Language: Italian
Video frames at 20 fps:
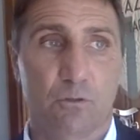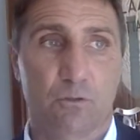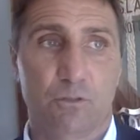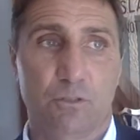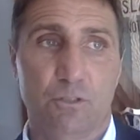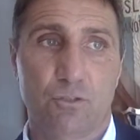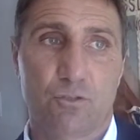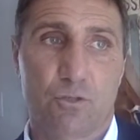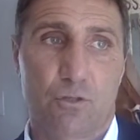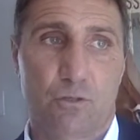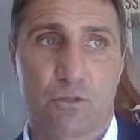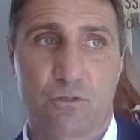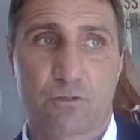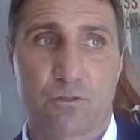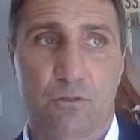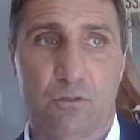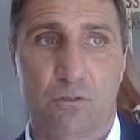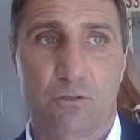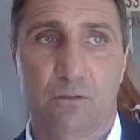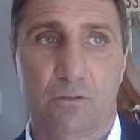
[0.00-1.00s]
di
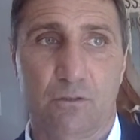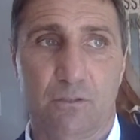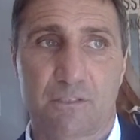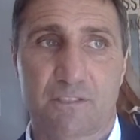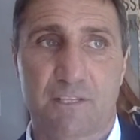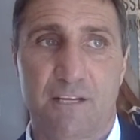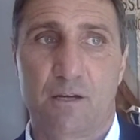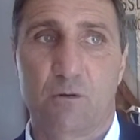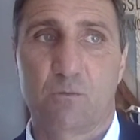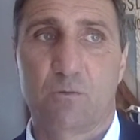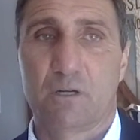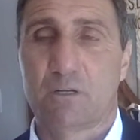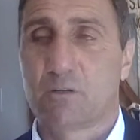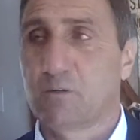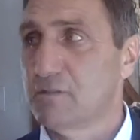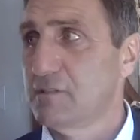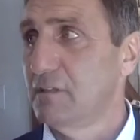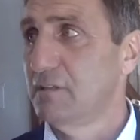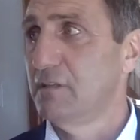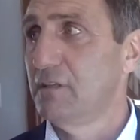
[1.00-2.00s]
Giorgio sarà un
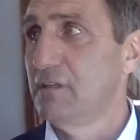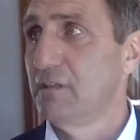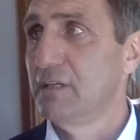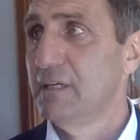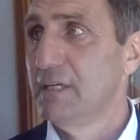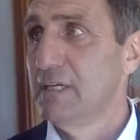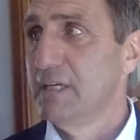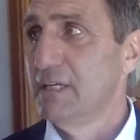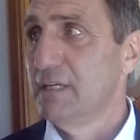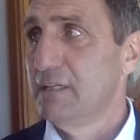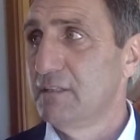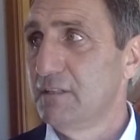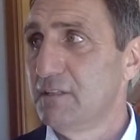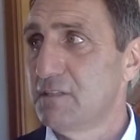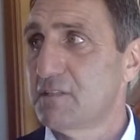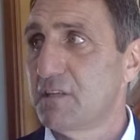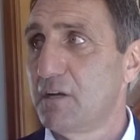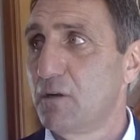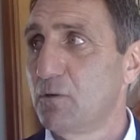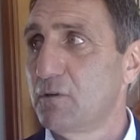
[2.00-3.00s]
qualcosa di, di
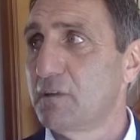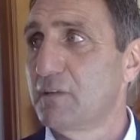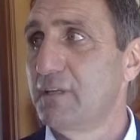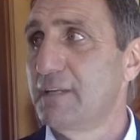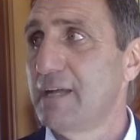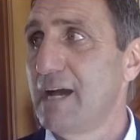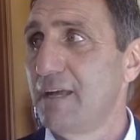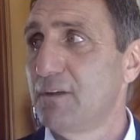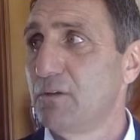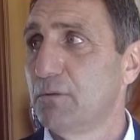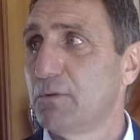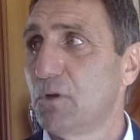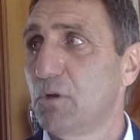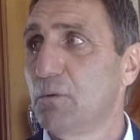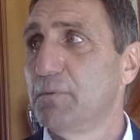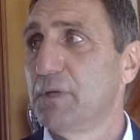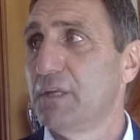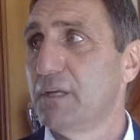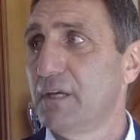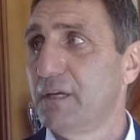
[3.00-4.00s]
straordinario
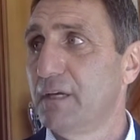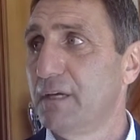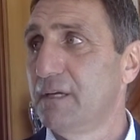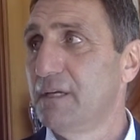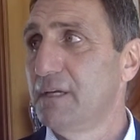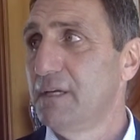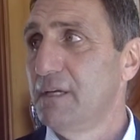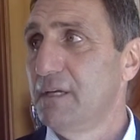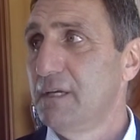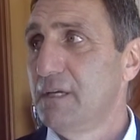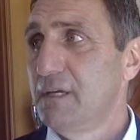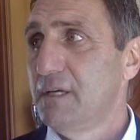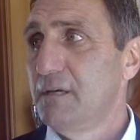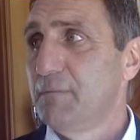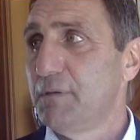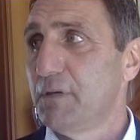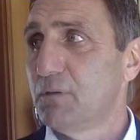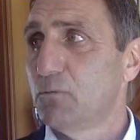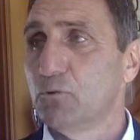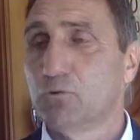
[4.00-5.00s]
proprio per,
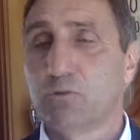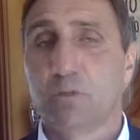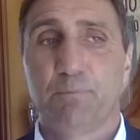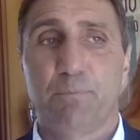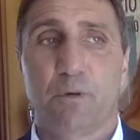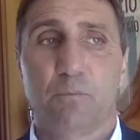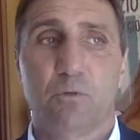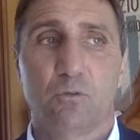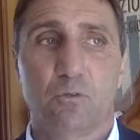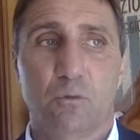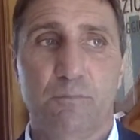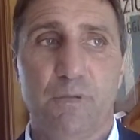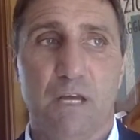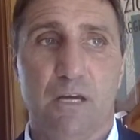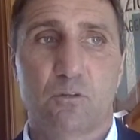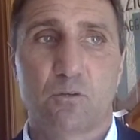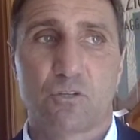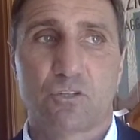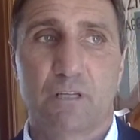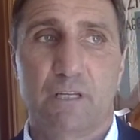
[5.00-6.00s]
per, tutto il popolo
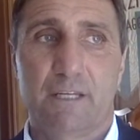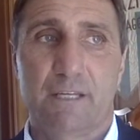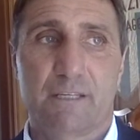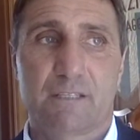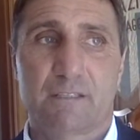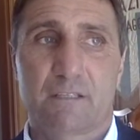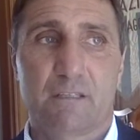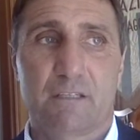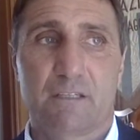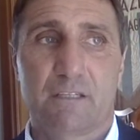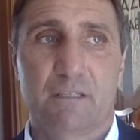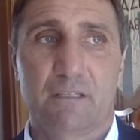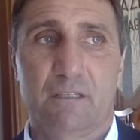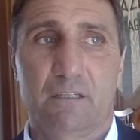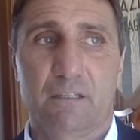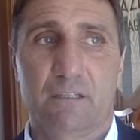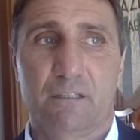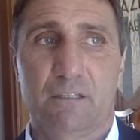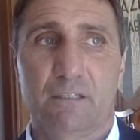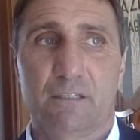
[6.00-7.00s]
bianco celeste,
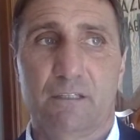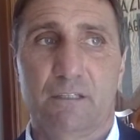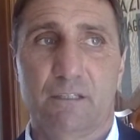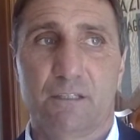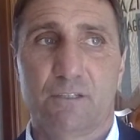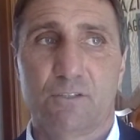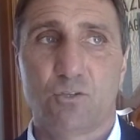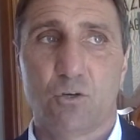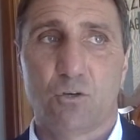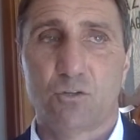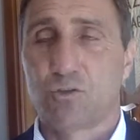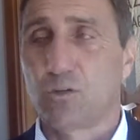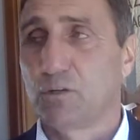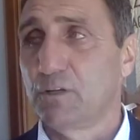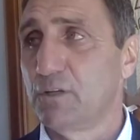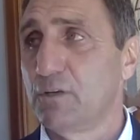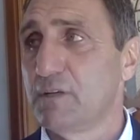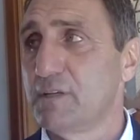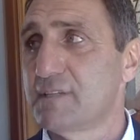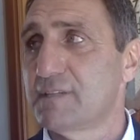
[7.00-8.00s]
che Giorgio
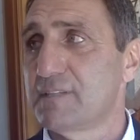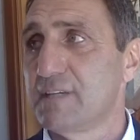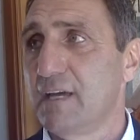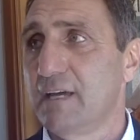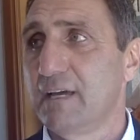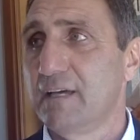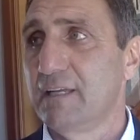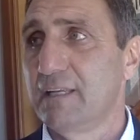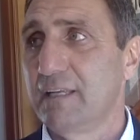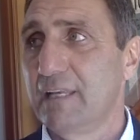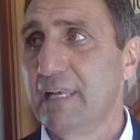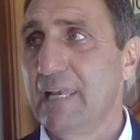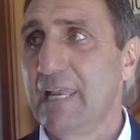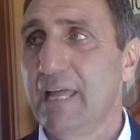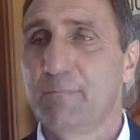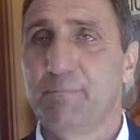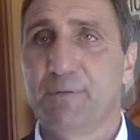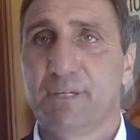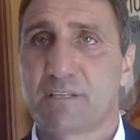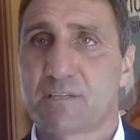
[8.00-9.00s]
credo che sia la
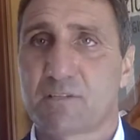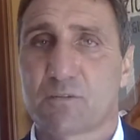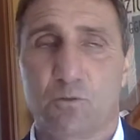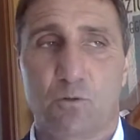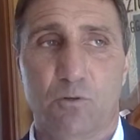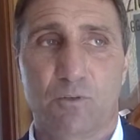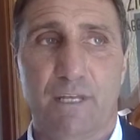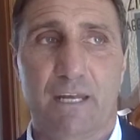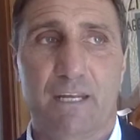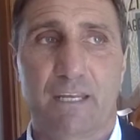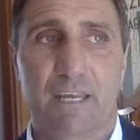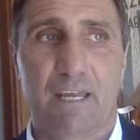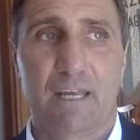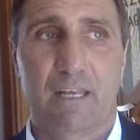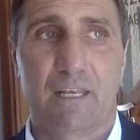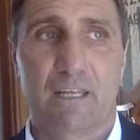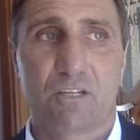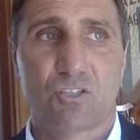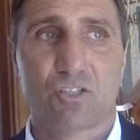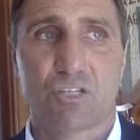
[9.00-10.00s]
persona che ha
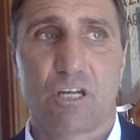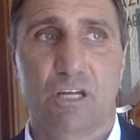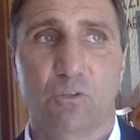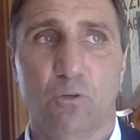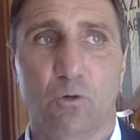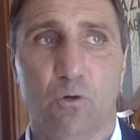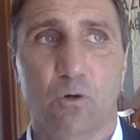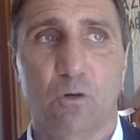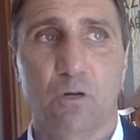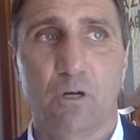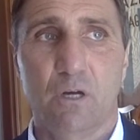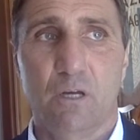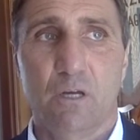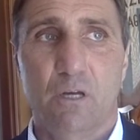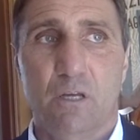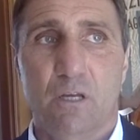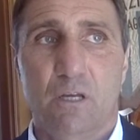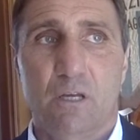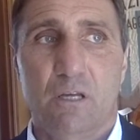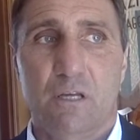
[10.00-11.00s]
lasciato
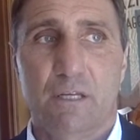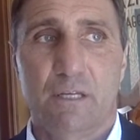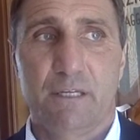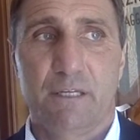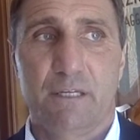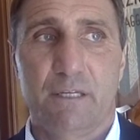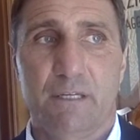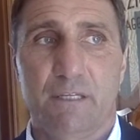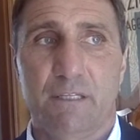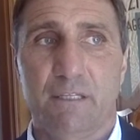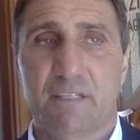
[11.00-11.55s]
eh, il